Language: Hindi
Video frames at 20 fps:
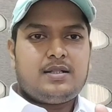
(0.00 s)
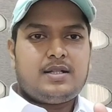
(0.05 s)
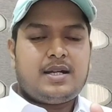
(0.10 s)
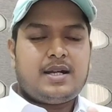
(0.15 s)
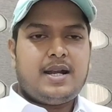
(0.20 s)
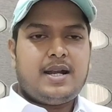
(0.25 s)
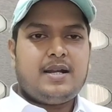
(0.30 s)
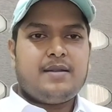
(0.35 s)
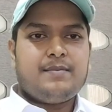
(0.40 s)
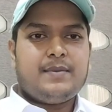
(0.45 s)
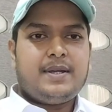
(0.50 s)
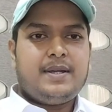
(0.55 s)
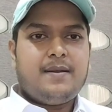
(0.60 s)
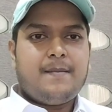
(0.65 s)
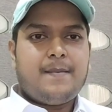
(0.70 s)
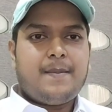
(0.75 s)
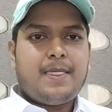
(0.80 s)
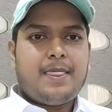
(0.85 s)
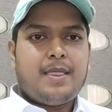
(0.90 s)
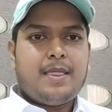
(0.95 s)
ट्रेड में
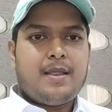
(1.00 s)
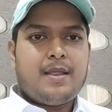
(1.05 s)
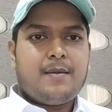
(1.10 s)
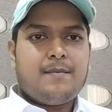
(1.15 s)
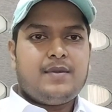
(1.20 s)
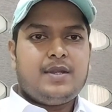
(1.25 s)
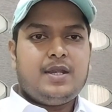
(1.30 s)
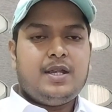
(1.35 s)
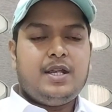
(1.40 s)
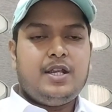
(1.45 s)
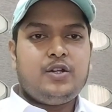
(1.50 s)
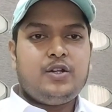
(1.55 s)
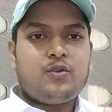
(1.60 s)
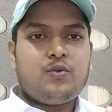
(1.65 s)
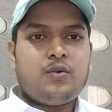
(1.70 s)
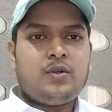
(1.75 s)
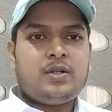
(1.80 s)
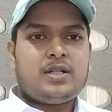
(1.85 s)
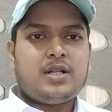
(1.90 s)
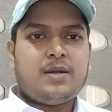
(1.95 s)

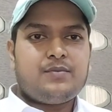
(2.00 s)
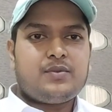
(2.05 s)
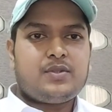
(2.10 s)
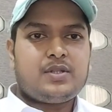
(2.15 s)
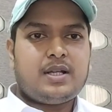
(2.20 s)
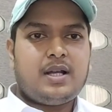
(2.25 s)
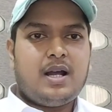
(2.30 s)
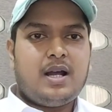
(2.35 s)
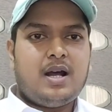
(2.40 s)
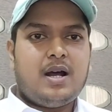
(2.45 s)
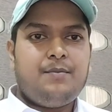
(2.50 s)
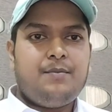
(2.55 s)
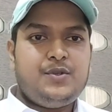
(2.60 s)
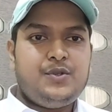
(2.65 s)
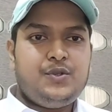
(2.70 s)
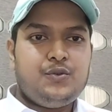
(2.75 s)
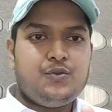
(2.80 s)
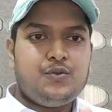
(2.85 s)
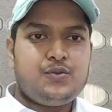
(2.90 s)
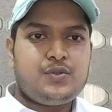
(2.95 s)
इनको टर्म्स का हम
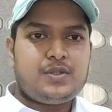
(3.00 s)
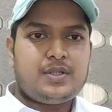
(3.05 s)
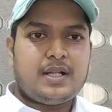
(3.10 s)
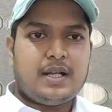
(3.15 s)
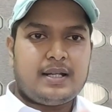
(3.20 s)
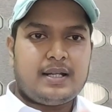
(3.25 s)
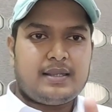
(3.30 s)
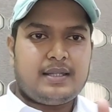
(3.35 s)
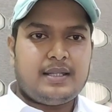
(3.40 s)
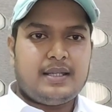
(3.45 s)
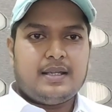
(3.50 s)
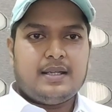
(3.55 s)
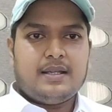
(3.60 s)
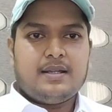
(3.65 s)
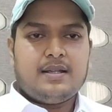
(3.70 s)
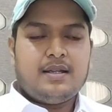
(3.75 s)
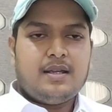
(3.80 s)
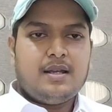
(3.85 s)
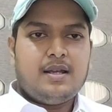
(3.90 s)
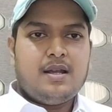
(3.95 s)
यूज़ करते हैं
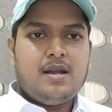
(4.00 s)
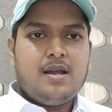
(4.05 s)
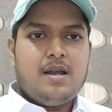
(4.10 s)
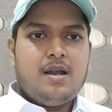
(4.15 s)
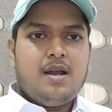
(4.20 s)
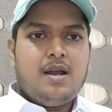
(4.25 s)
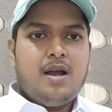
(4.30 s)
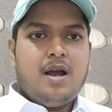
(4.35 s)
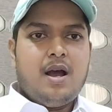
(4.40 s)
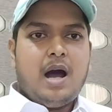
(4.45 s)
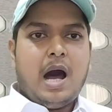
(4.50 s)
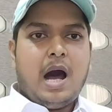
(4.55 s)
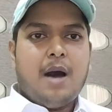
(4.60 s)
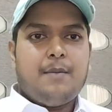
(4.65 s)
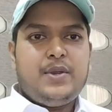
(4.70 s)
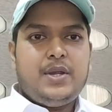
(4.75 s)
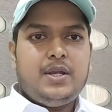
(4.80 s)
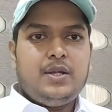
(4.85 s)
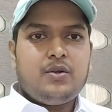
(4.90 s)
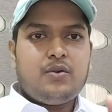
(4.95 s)

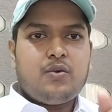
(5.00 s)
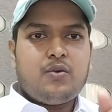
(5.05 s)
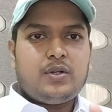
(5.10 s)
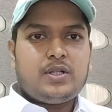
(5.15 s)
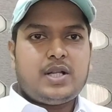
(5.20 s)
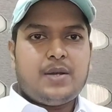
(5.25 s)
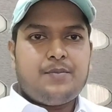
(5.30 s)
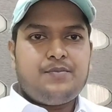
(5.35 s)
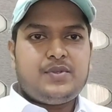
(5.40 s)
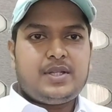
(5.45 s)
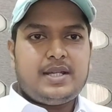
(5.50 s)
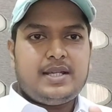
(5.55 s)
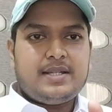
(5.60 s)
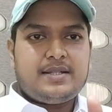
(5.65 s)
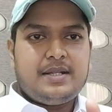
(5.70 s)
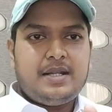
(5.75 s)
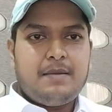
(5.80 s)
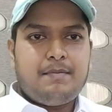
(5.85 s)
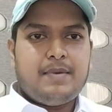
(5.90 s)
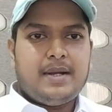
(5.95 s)
अब इनको टर्म्स
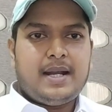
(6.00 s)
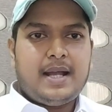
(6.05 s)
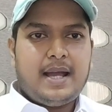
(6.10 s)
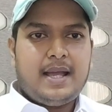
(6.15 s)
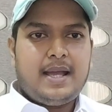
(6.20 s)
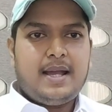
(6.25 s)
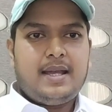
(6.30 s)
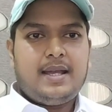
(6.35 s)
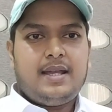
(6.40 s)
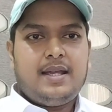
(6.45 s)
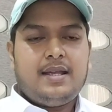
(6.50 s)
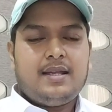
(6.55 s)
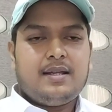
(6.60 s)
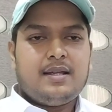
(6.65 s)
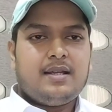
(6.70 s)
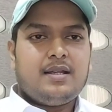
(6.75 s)
किसने बनाया है